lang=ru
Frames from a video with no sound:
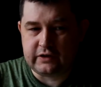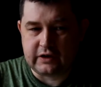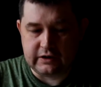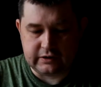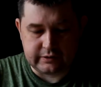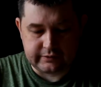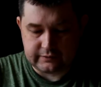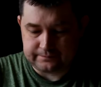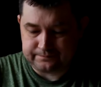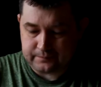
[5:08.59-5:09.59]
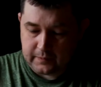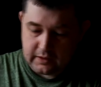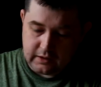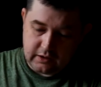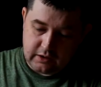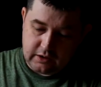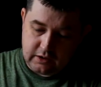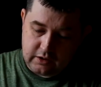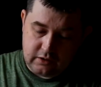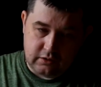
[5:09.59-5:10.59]
декалитров.
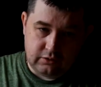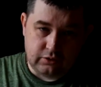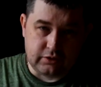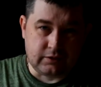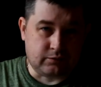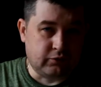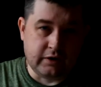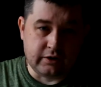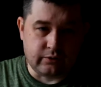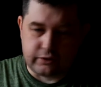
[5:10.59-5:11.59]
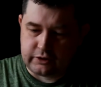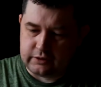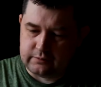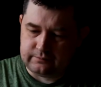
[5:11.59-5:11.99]
Ну, это так буквально коротко.